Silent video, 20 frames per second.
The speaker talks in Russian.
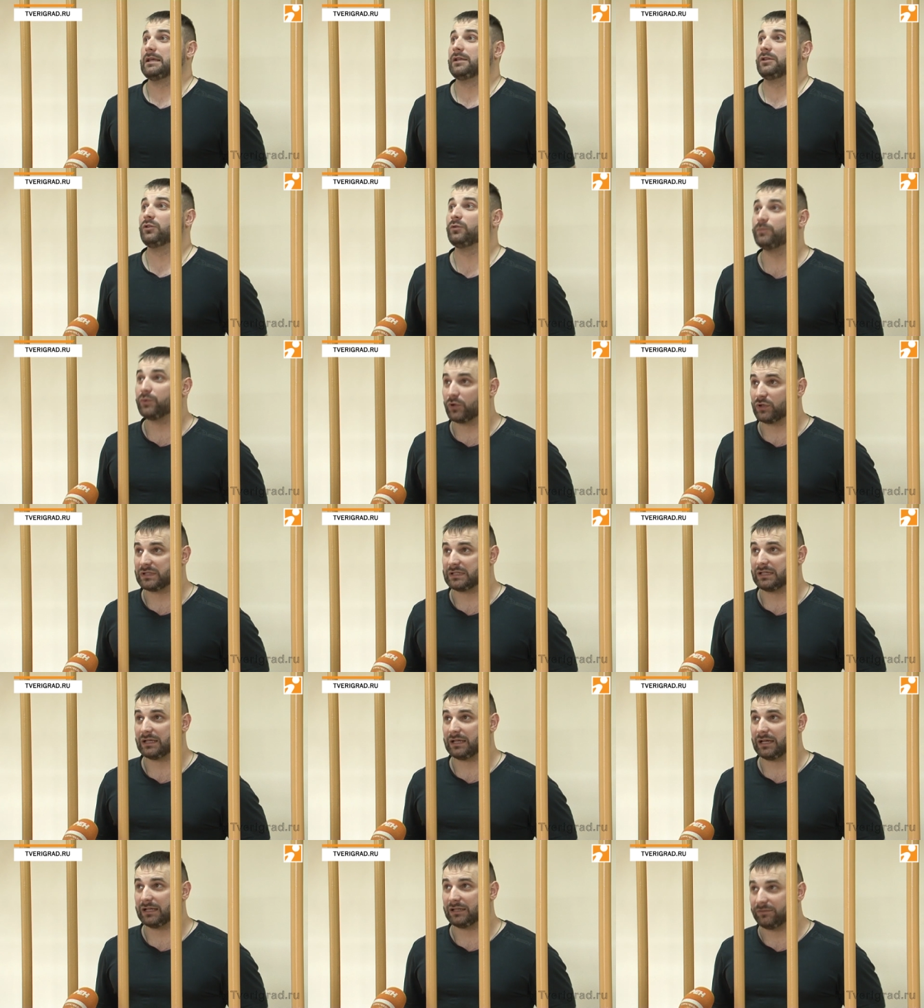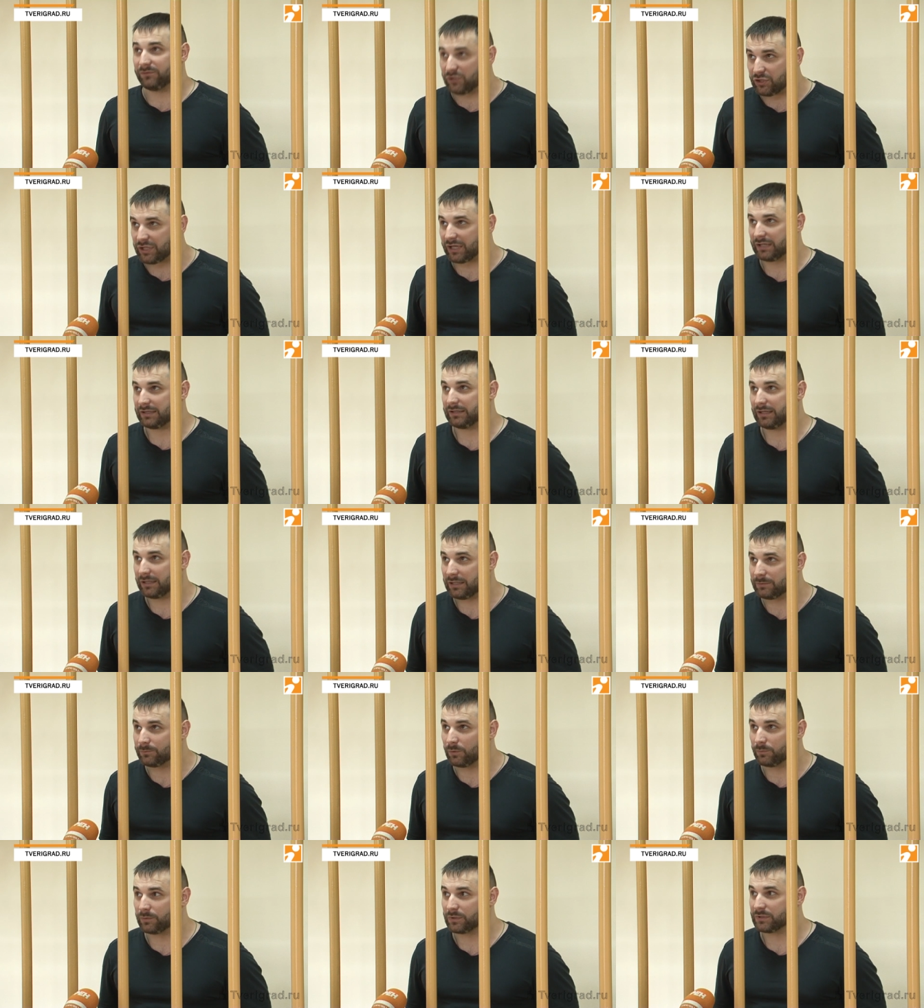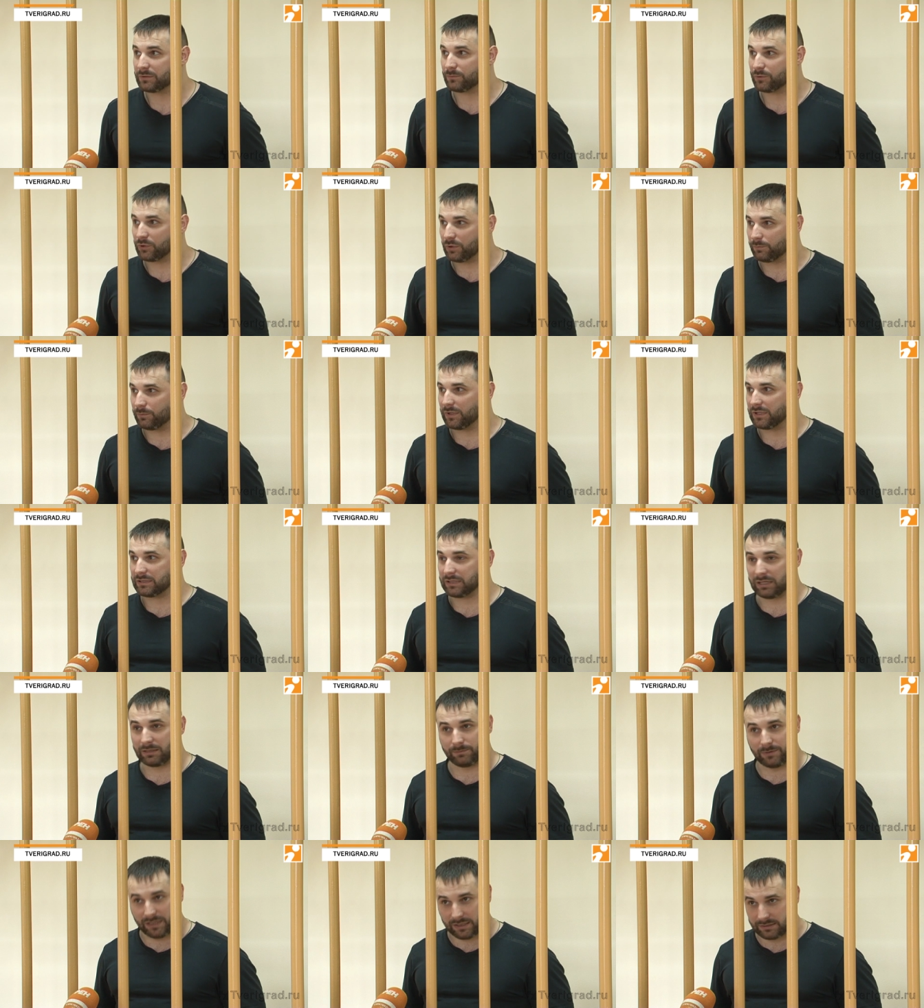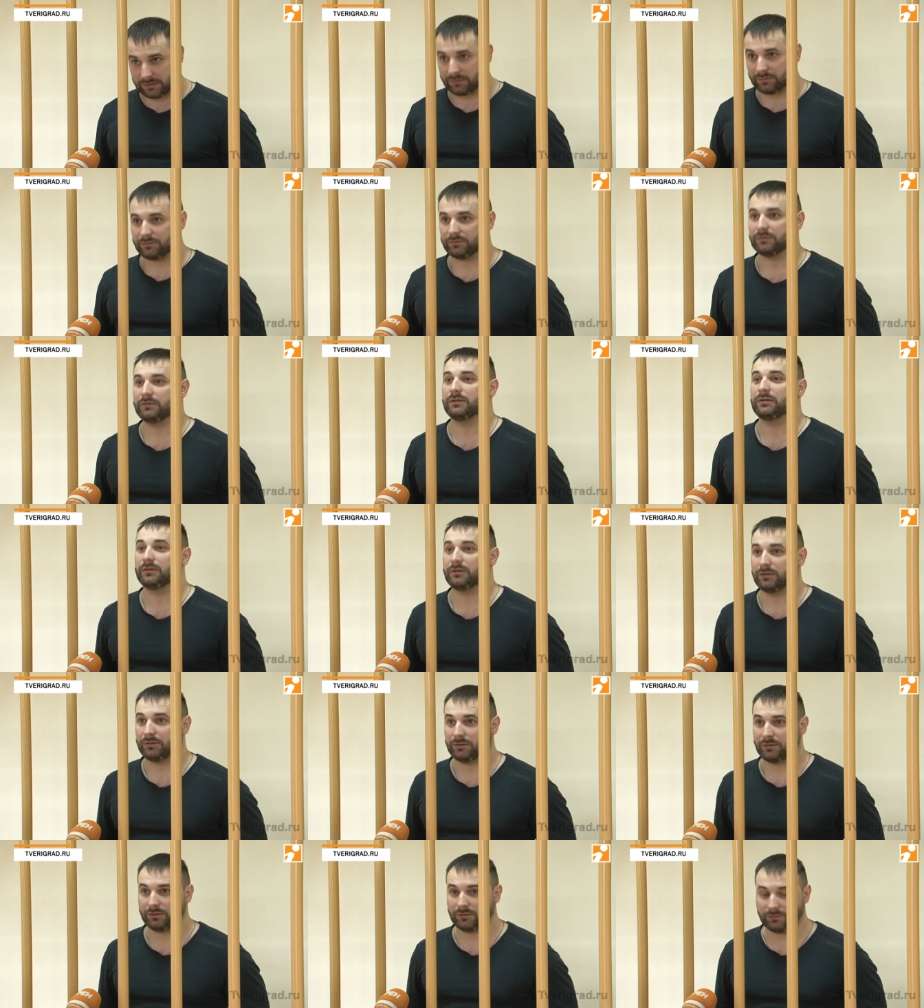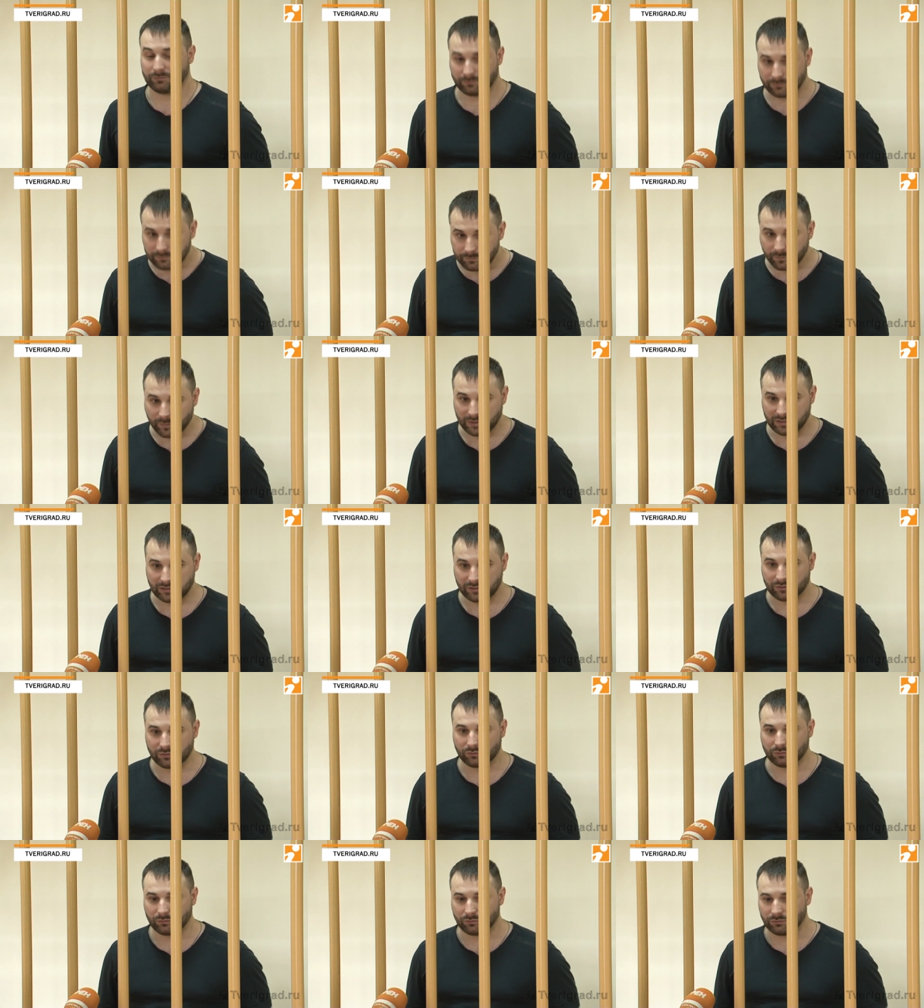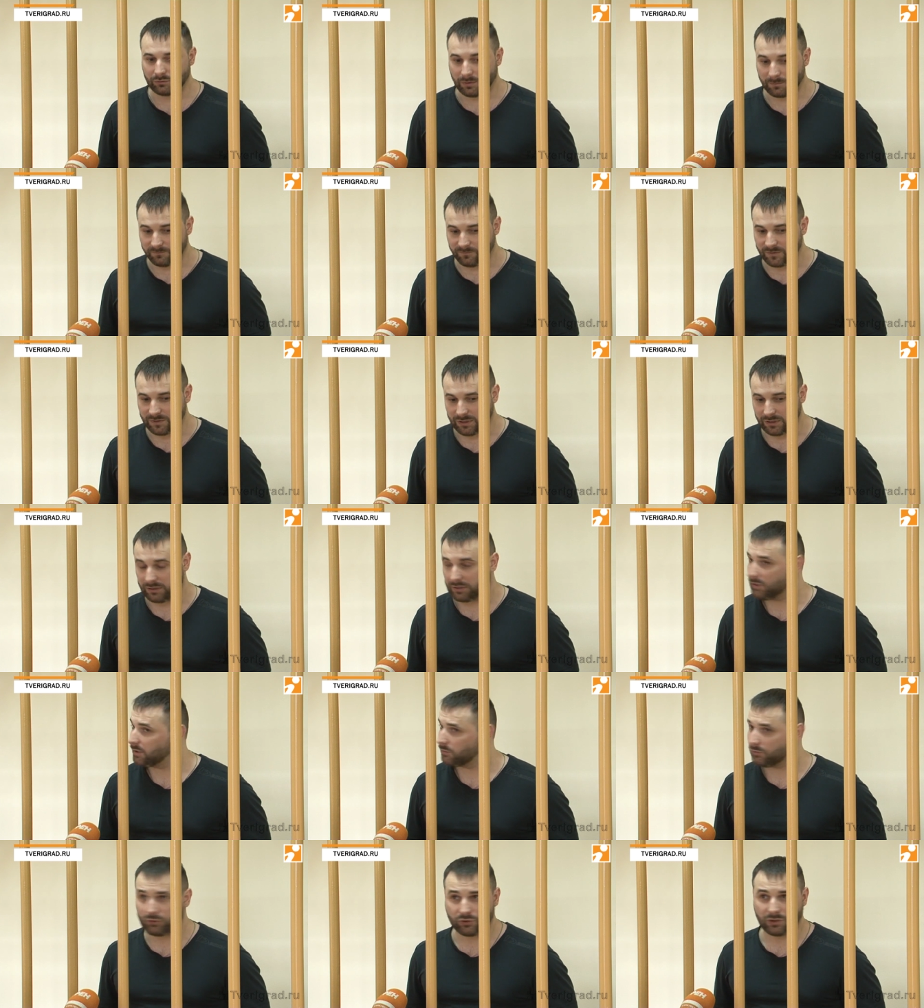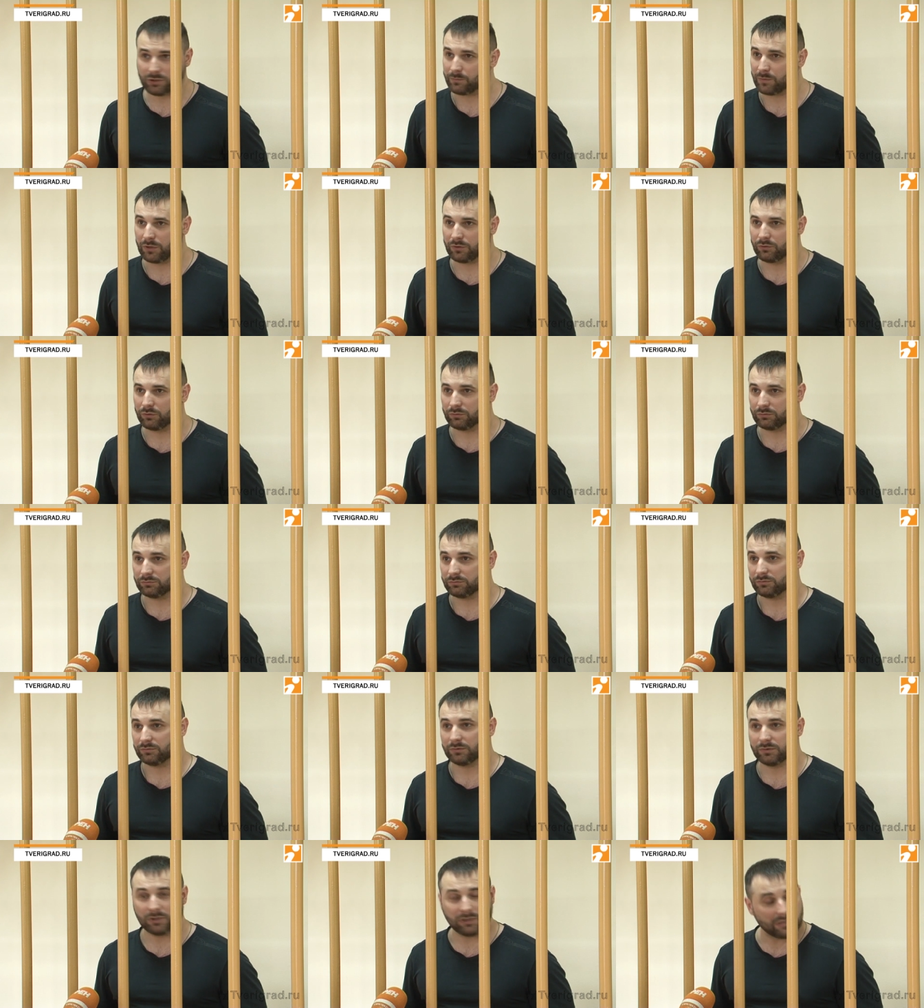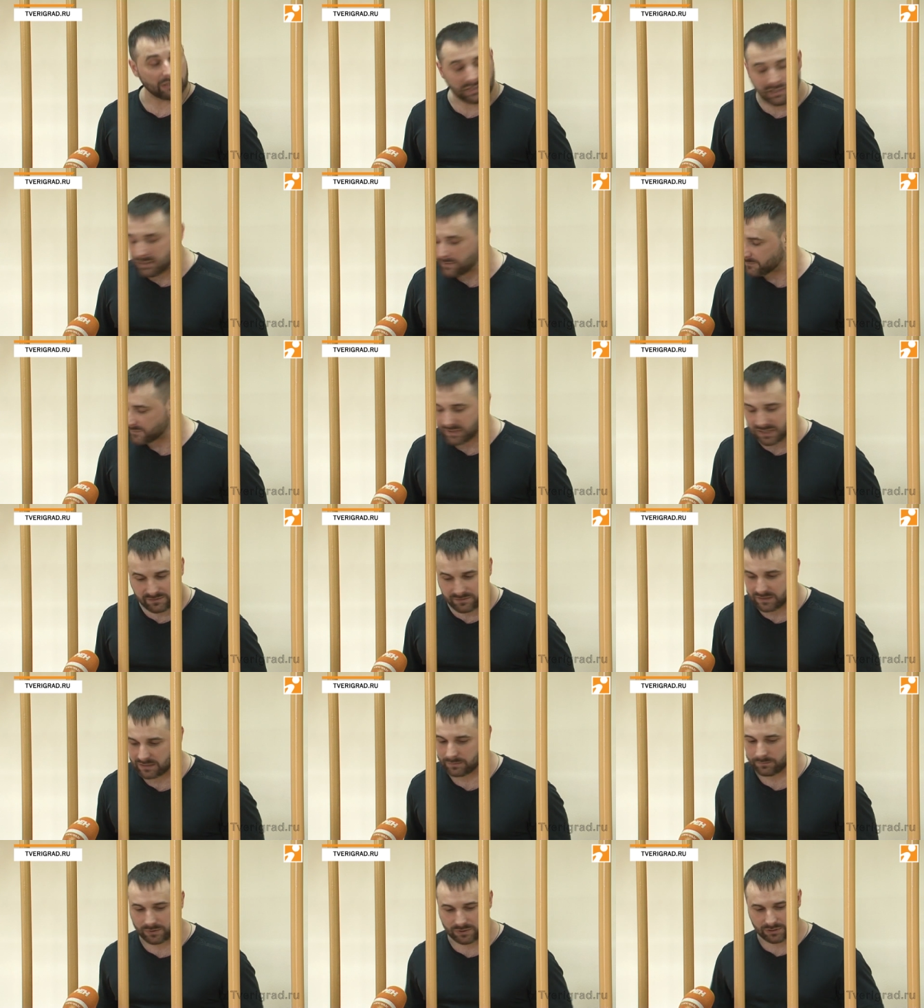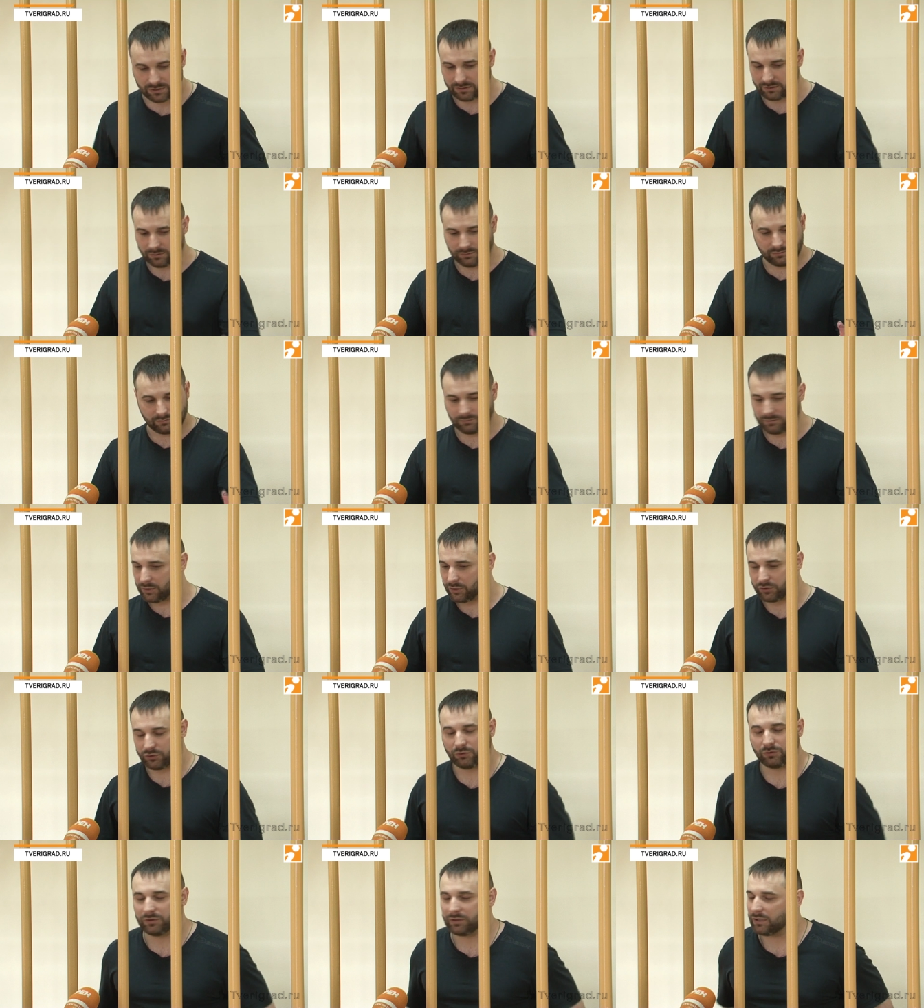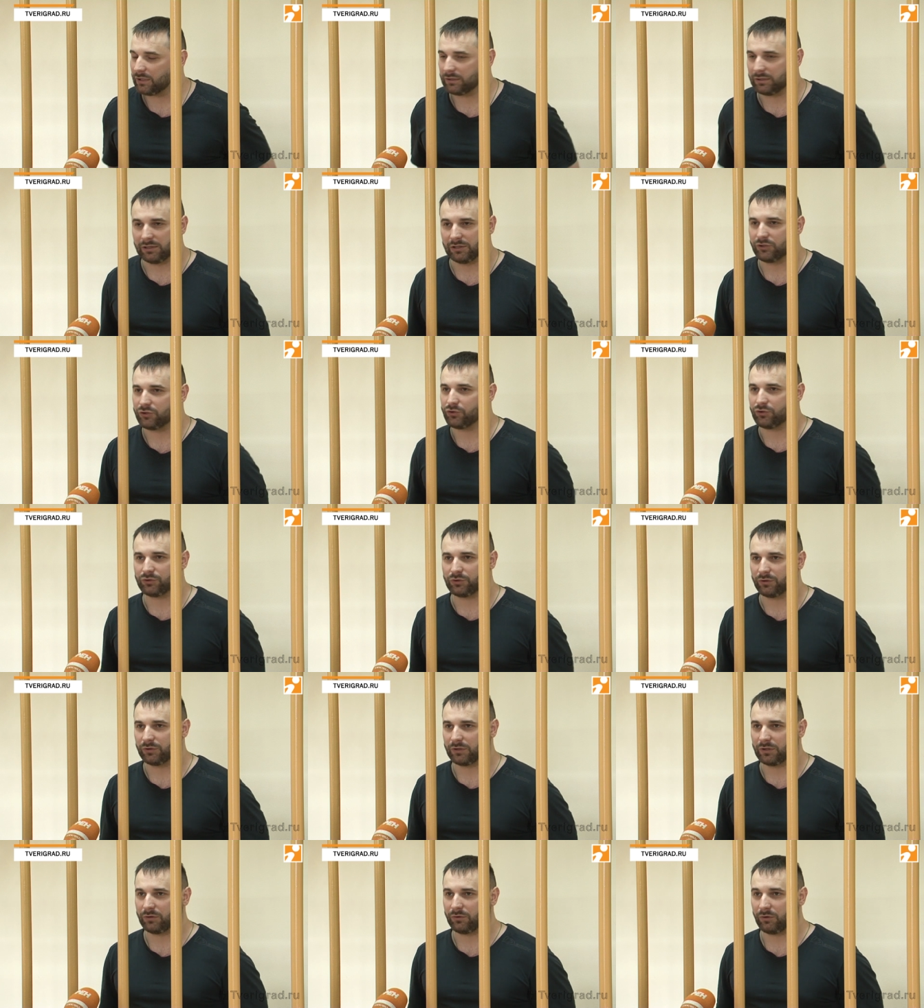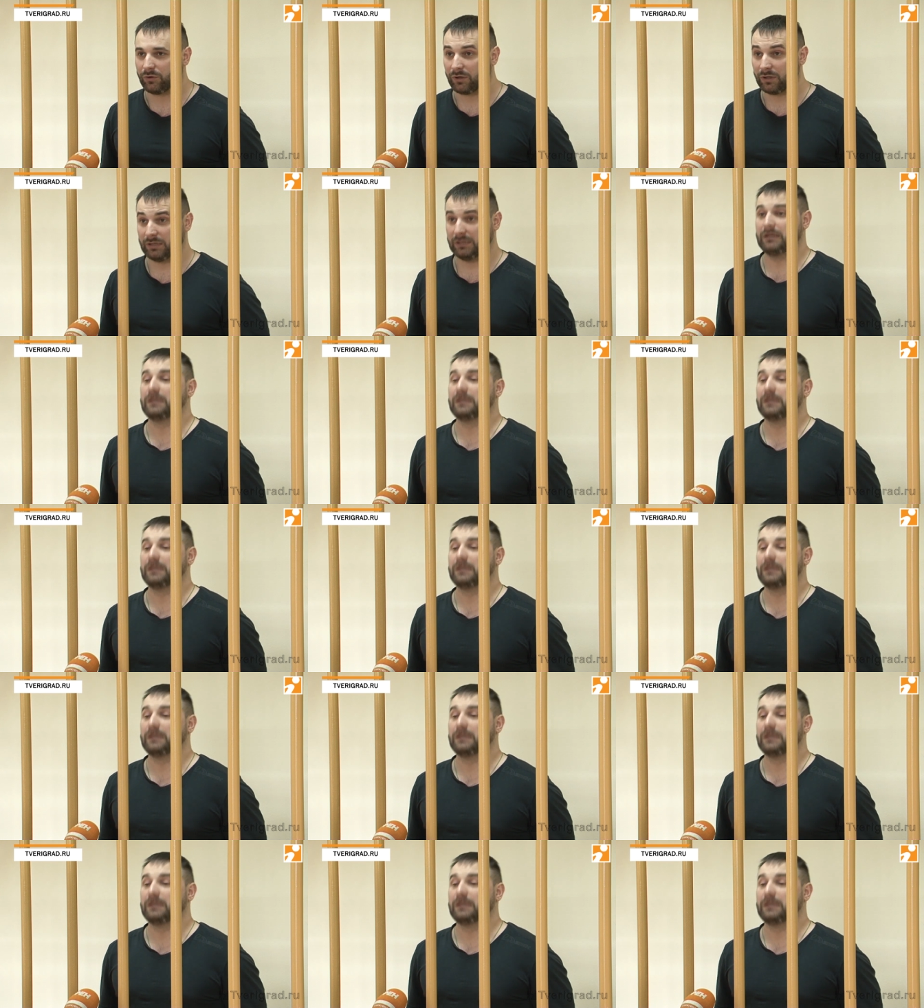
Но просто отвечать таким образом, чтобы оскорблять, а, позицию обвинения я тоже не могу. Не в зависимости, решетка это или еще что-то такое.